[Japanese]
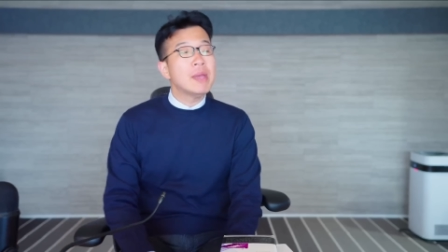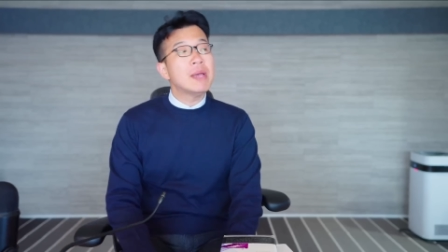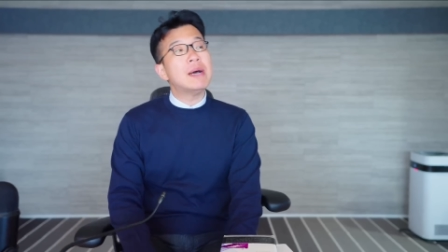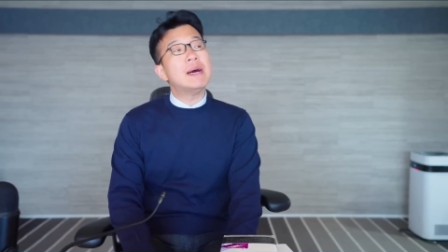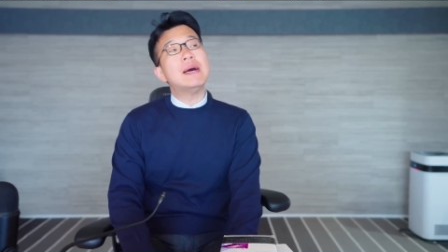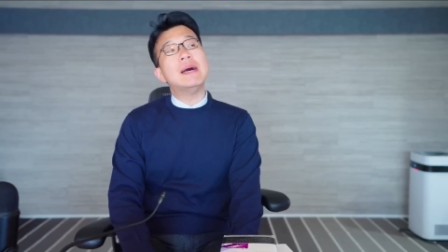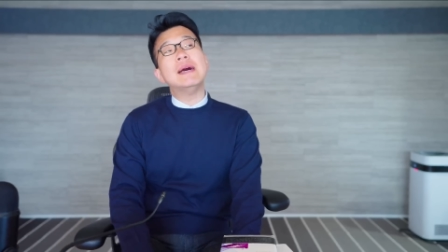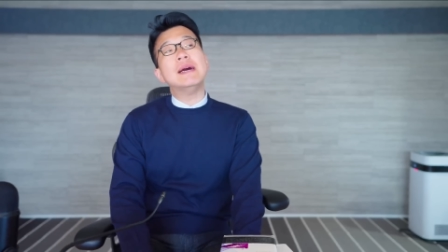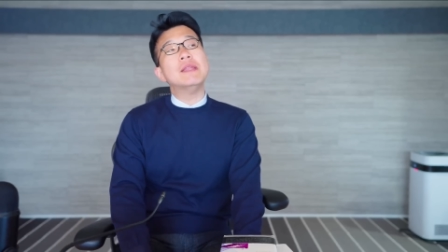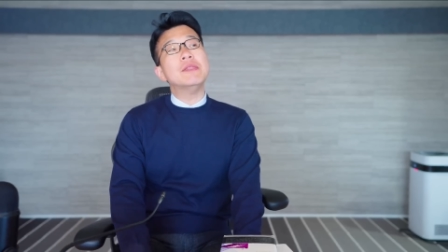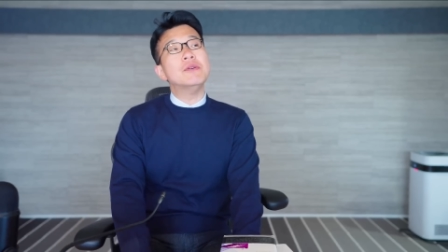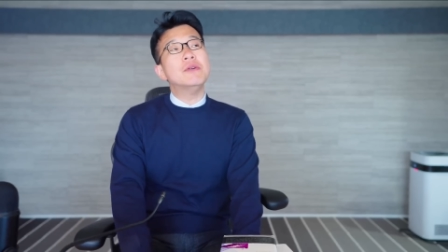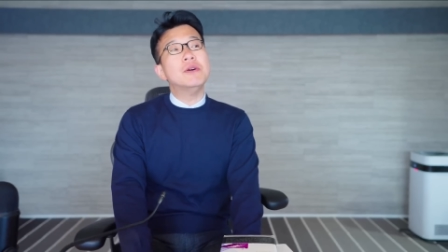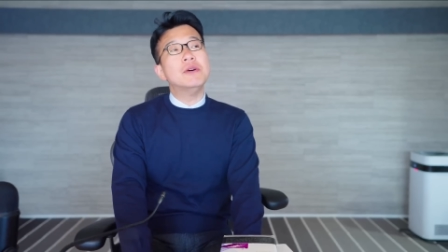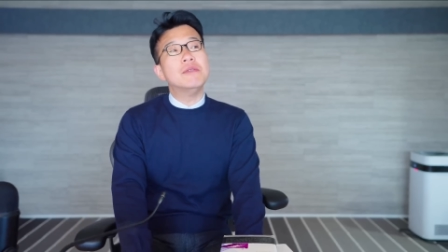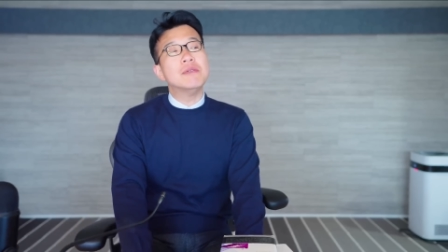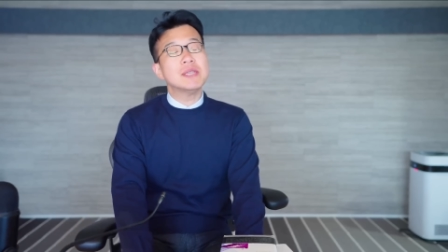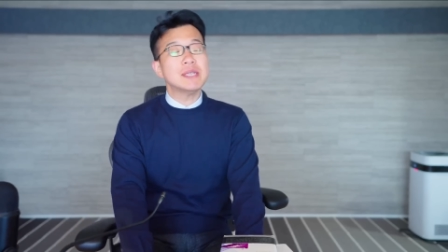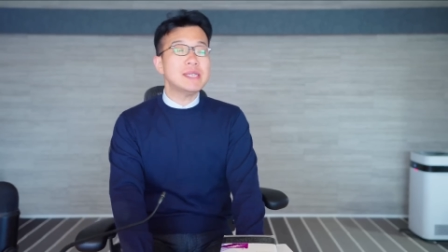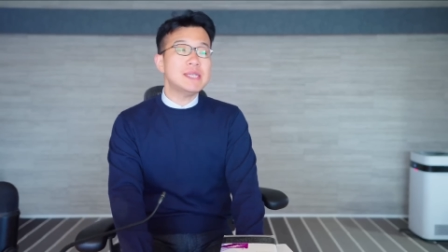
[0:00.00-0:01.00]

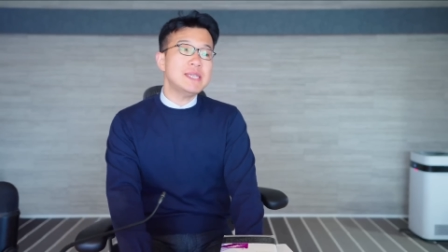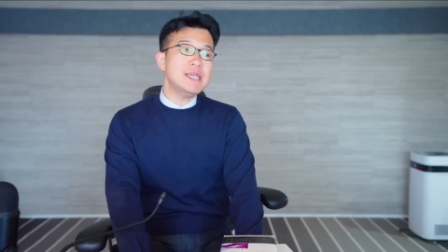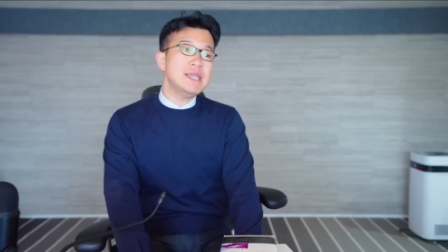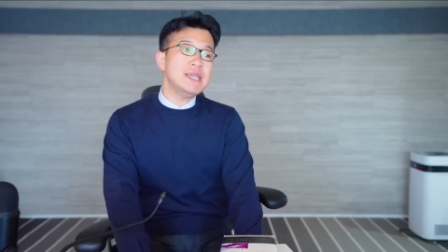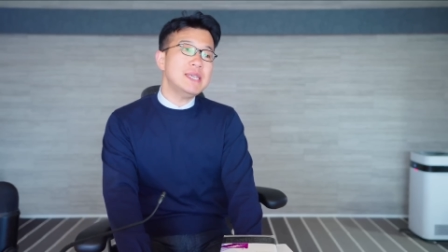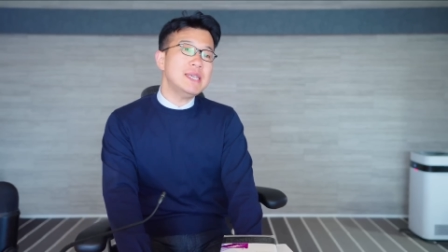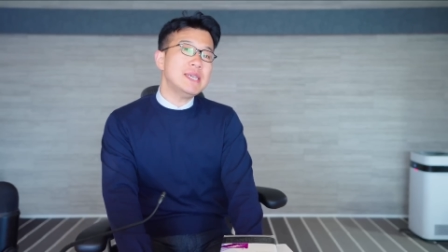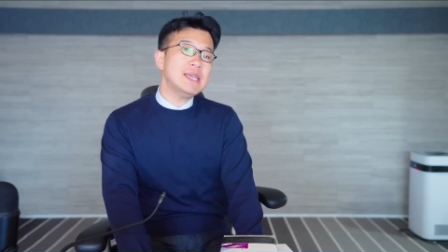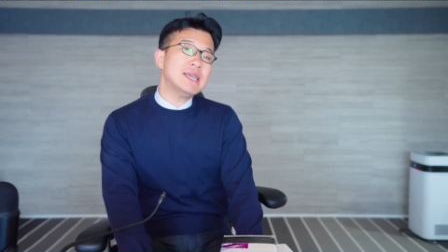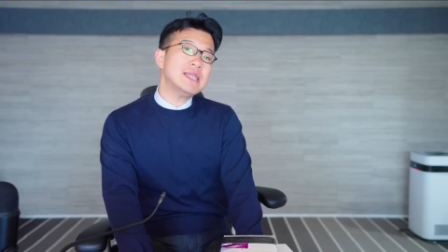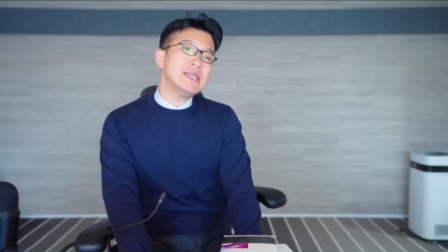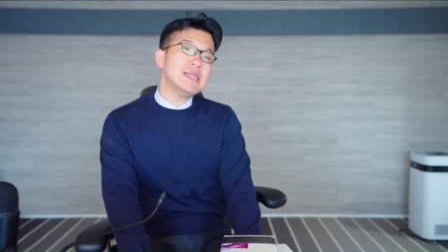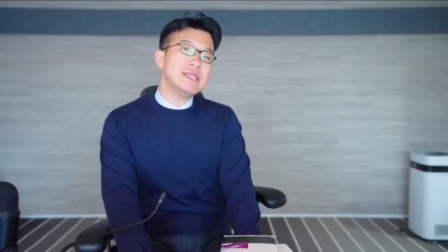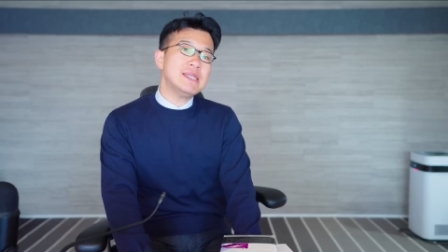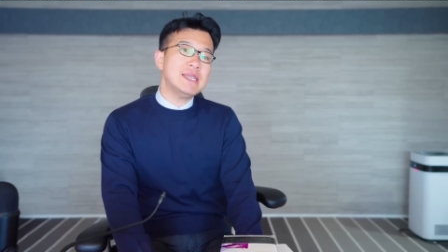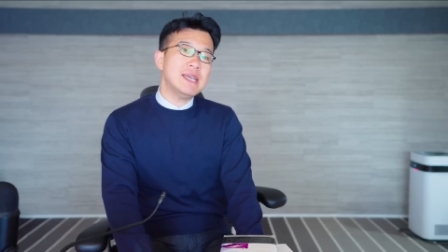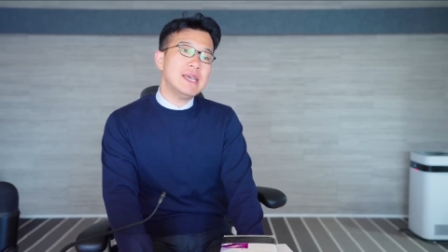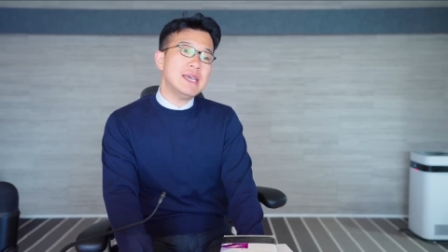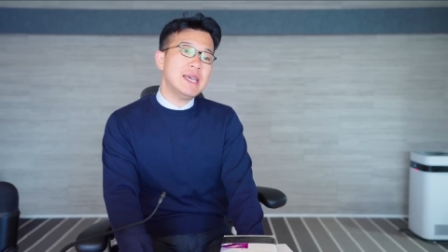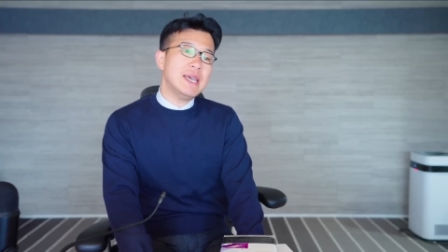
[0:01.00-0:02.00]
私がで
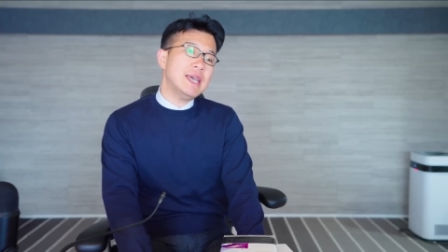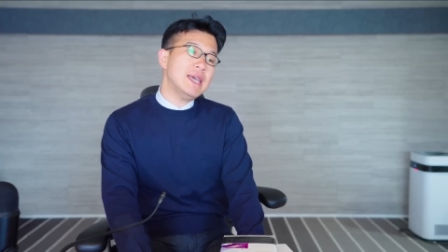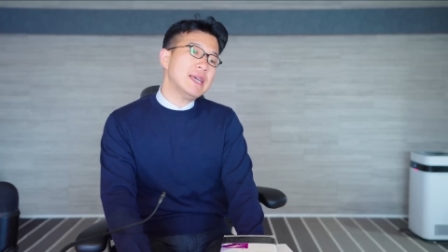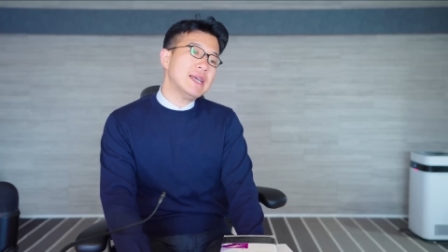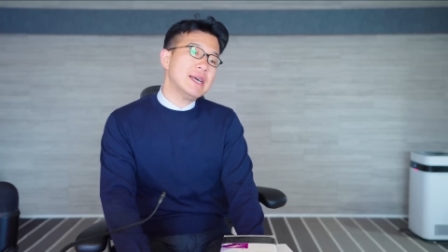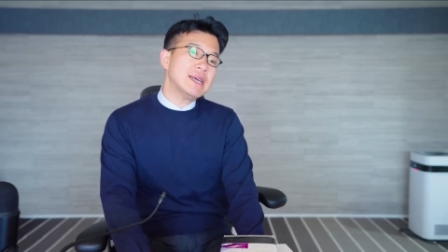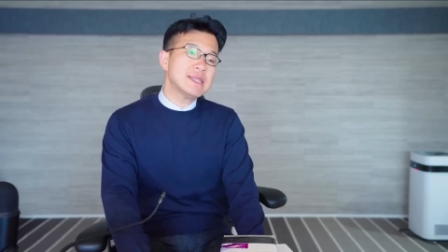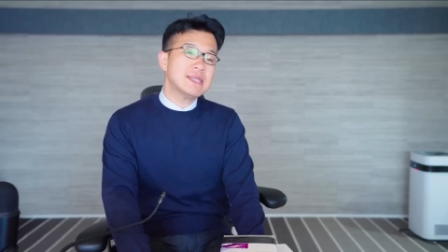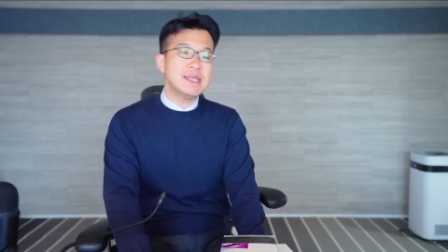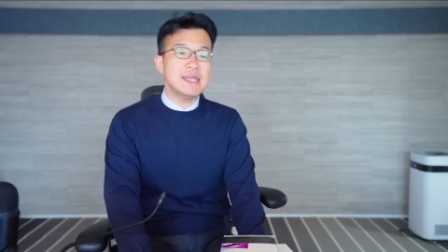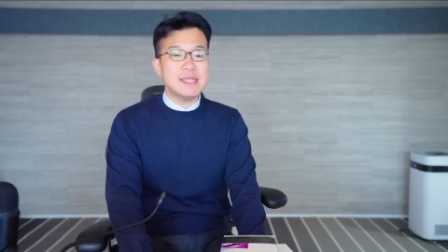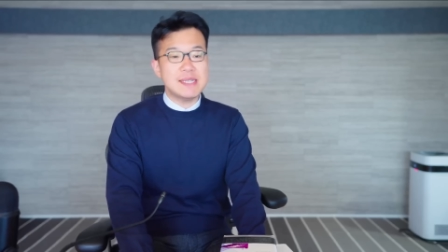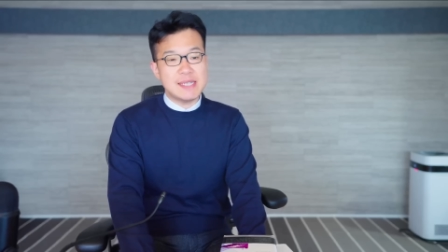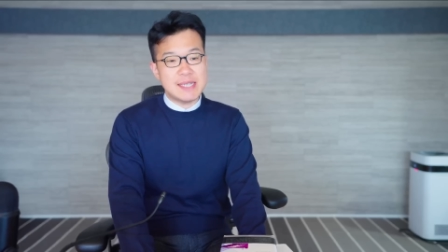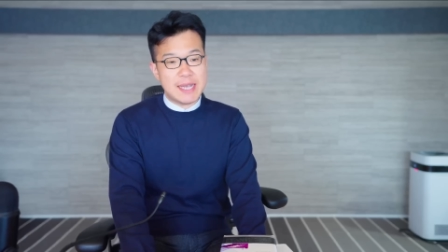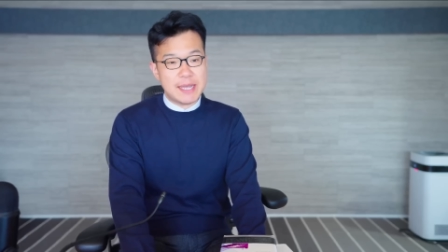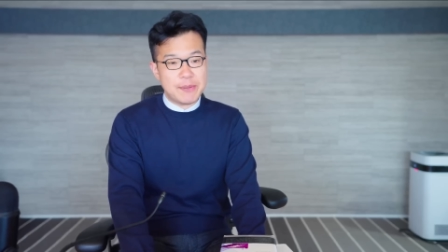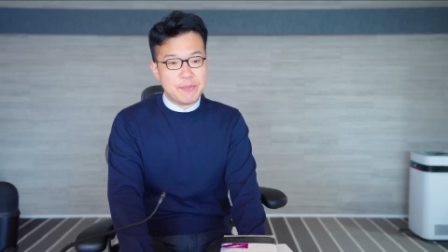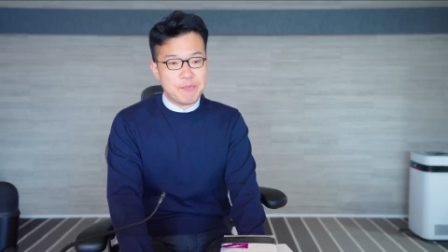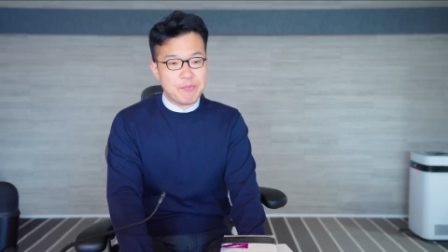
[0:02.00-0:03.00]
すね、学生時
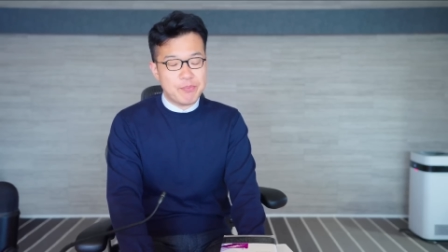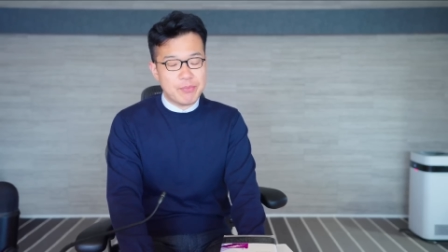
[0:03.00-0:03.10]
代、